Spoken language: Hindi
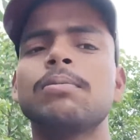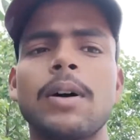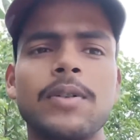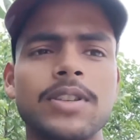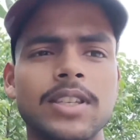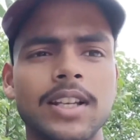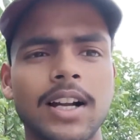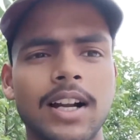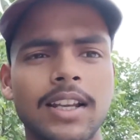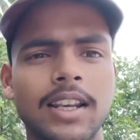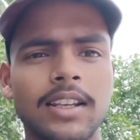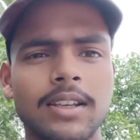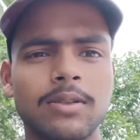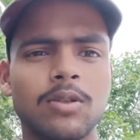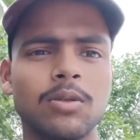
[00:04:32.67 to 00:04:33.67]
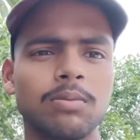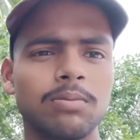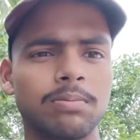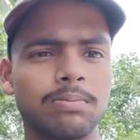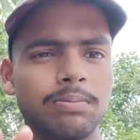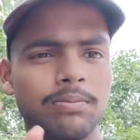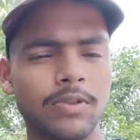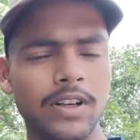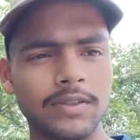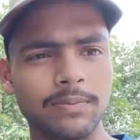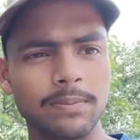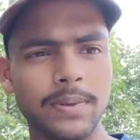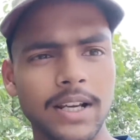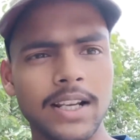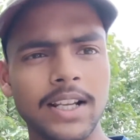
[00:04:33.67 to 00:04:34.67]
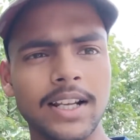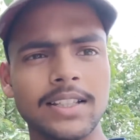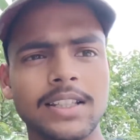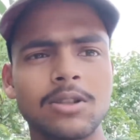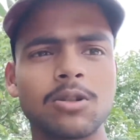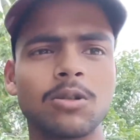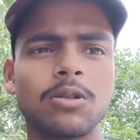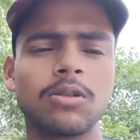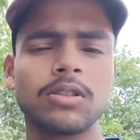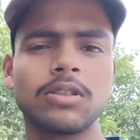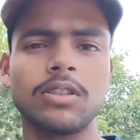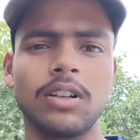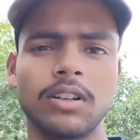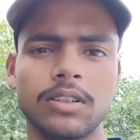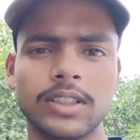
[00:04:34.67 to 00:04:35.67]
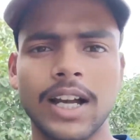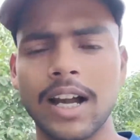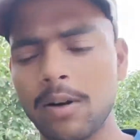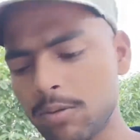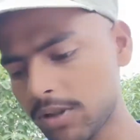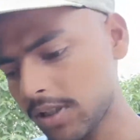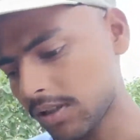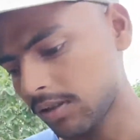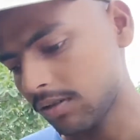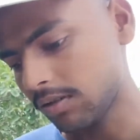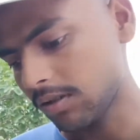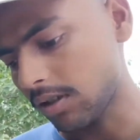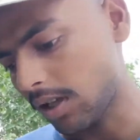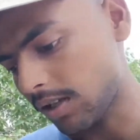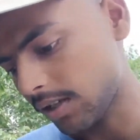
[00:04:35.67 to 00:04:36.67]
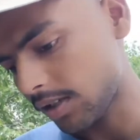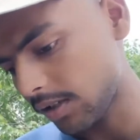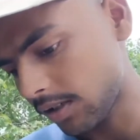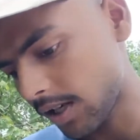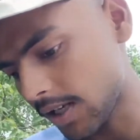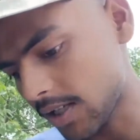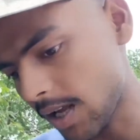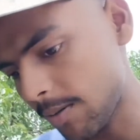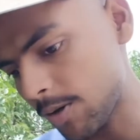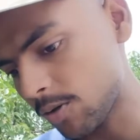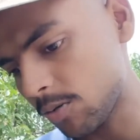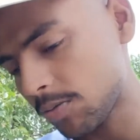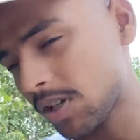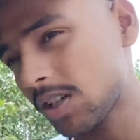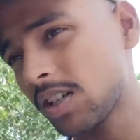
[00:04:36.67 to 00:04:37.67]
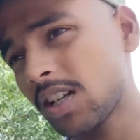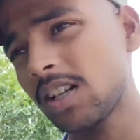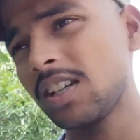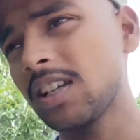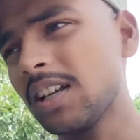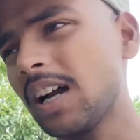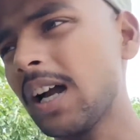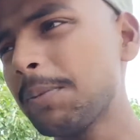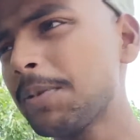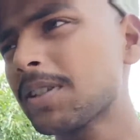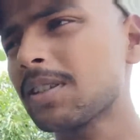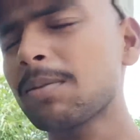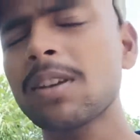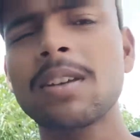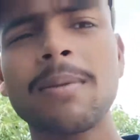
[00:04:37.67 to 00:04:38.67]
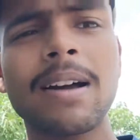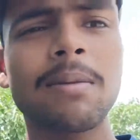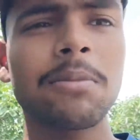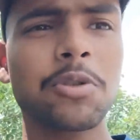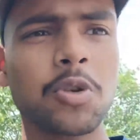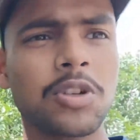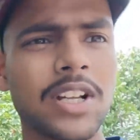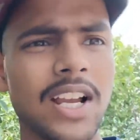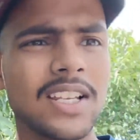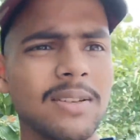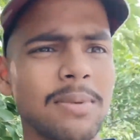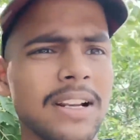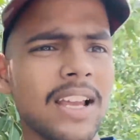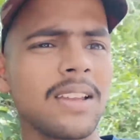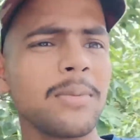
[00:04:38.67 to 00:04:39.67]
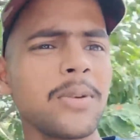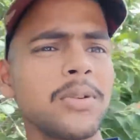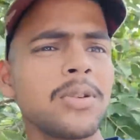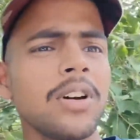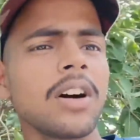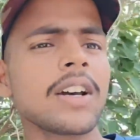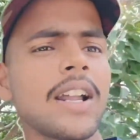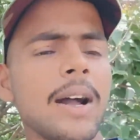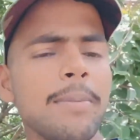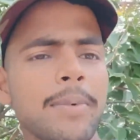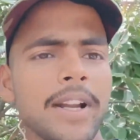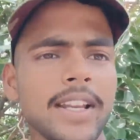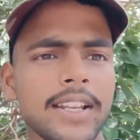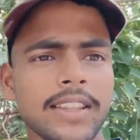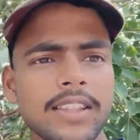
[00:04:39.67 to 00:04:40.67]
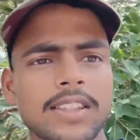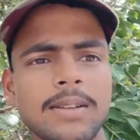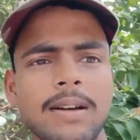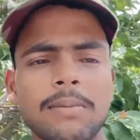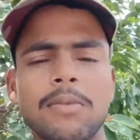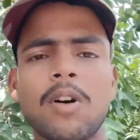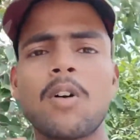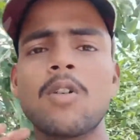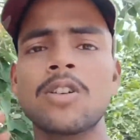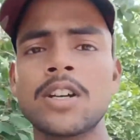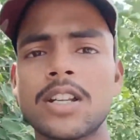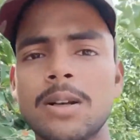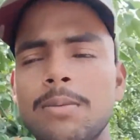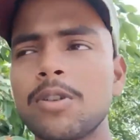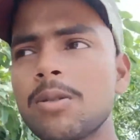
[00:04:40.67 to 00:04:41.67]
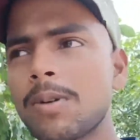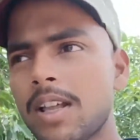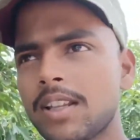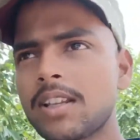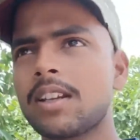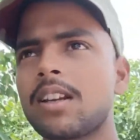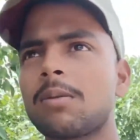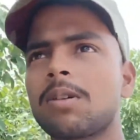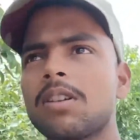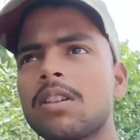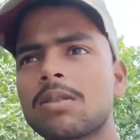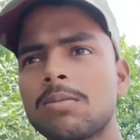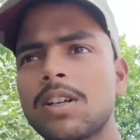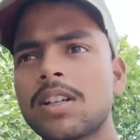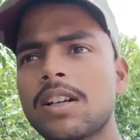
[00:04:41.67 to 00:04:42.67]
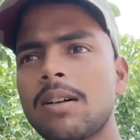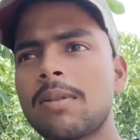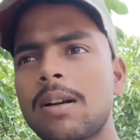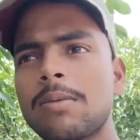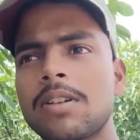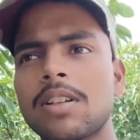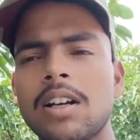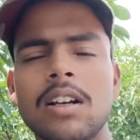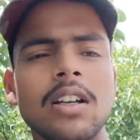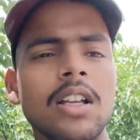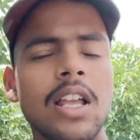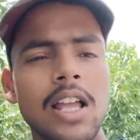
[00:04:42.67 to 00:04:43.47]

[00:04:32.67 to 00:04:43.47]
भविष्य का यानी कि जो बहुत पहले का जो था उसी यानी कि कैसा हम यूट्यूब जर्नी रही है अभी इसी के बारे में छोटा ही बनाए वीडियो अगर आप कहेंगे तो इसके बारे में और डिटेल वीडियो बना देंगे लगभग दस मिनट का बारह मिनट का